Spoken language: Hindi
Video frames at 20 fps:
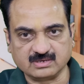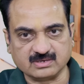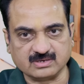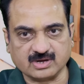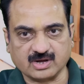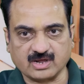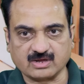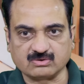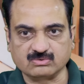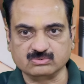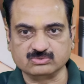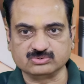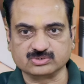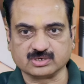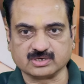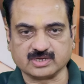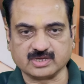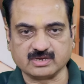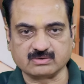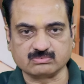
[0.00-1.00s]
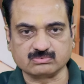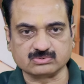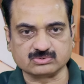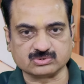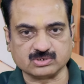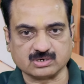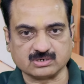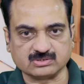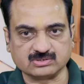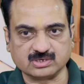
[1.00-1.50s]
ग्रह गोचर के
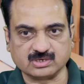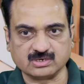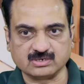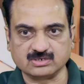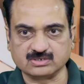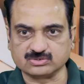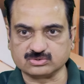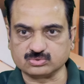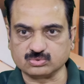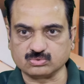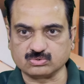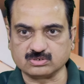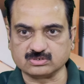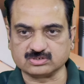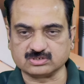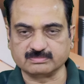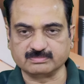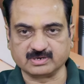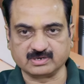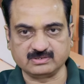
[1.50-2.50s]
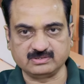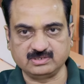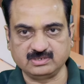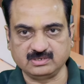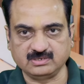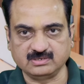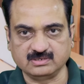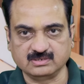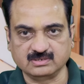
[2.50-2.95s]
अनुसार धन सुख समृद्धि